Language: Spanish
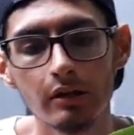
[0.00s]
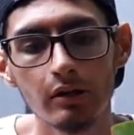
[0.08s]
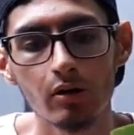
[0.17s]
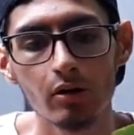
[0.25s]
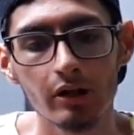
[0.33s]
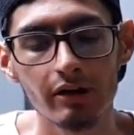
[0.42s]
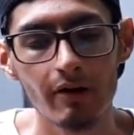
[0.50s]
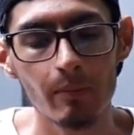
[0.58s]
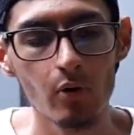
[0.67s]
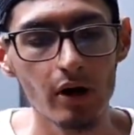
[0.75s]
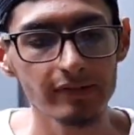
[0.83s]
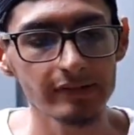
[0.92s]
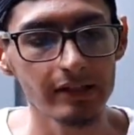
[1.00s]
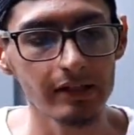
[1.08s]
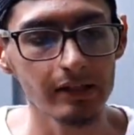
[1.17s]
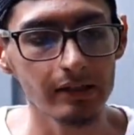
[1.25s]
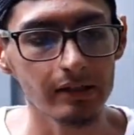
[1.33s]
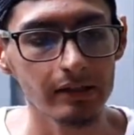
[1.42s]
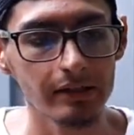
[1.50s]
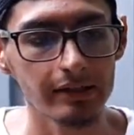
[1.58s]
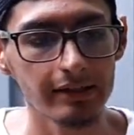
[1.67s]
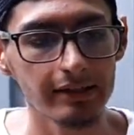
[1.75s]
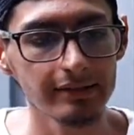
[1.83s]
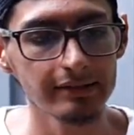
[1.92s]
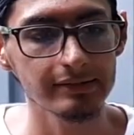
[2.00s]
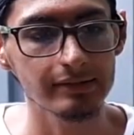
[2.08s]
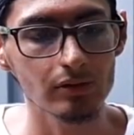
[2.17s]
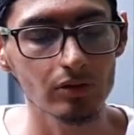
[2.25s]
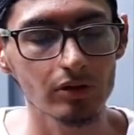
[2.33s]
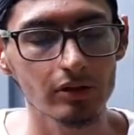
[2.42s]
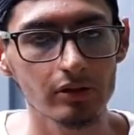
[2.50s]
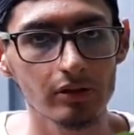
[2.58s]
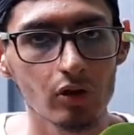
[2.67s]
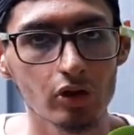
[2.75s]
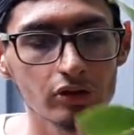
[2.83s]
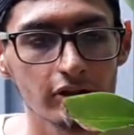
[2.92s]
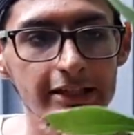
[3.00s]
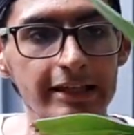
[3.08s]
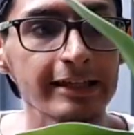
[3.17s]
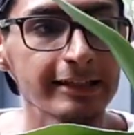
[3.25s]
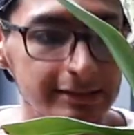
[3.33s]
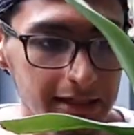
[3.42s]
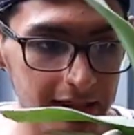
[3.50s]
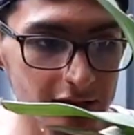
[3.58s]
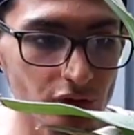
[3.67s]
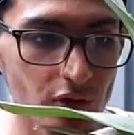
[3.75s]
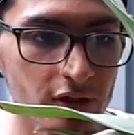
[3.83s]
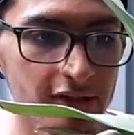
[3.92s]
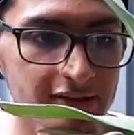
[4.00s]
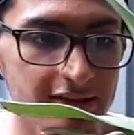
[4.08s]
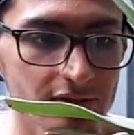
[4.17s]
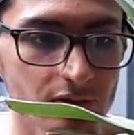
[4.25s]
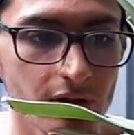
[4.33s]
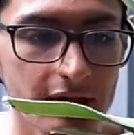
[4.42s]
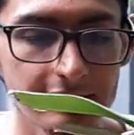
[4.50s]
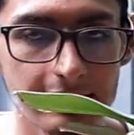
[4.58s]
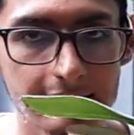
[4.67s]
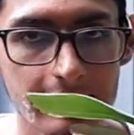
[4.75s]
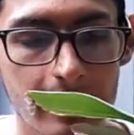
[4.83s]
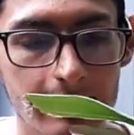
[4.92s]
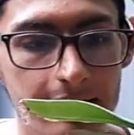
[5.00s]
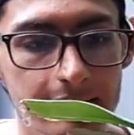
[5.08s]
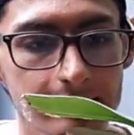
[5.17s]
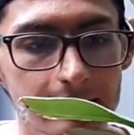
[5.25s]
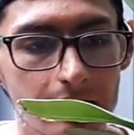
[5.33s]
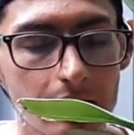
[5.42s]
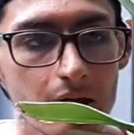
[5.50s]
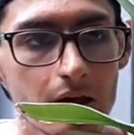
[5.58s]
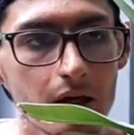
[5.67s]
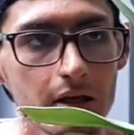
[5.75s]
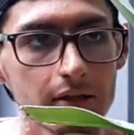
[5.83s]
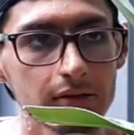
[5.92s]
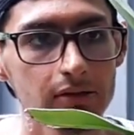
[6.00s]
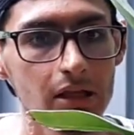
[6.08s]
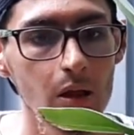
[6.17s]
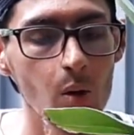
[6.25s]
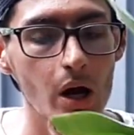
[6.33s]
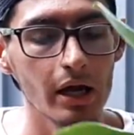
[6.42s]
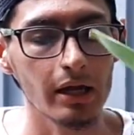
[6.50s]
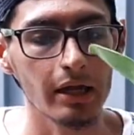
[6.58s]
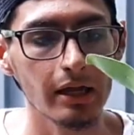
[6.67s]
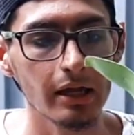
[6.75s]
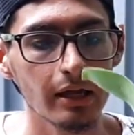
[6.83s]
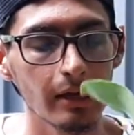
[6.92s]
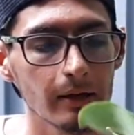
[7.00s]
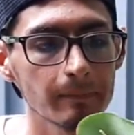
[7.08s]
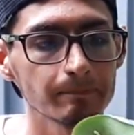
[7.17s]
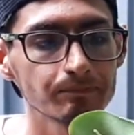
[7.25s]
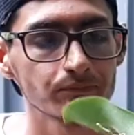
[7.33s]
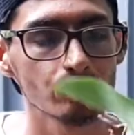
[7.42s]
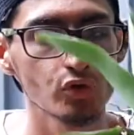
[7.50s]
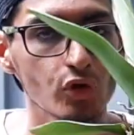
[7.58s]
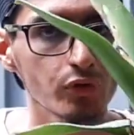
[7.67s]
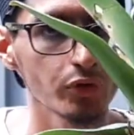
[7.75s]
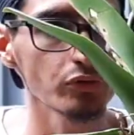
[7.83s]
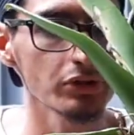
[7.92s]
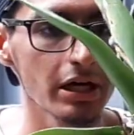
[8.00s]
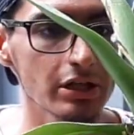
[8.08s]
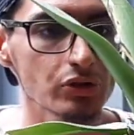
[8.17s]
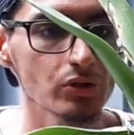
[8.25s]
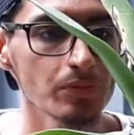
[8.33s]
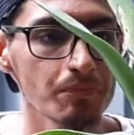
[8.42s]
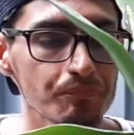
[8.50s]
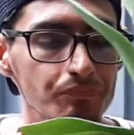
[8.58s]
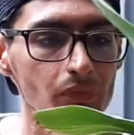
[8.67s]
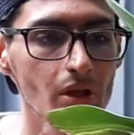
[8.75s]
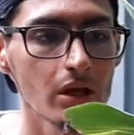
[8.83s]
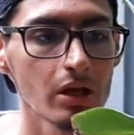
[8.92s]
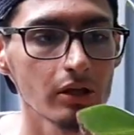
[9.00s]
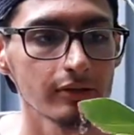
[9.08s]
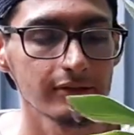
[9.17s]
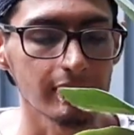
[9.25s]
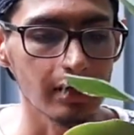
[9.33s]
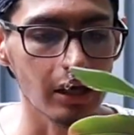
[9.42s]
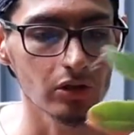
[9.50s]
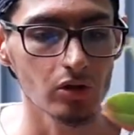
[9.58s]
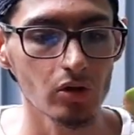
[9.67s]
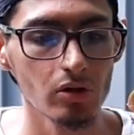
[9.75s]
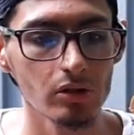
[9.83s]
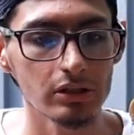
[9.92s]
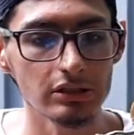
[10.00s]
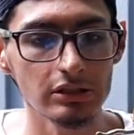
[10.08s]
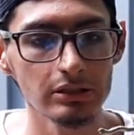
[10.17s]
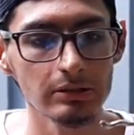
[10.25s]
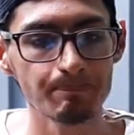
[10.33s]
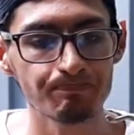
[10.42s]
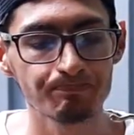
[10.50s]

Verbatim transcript: Lo que vamos a hacer es quitar todas estas hojas dañadas, dado a que sufrió un daño, se cayó y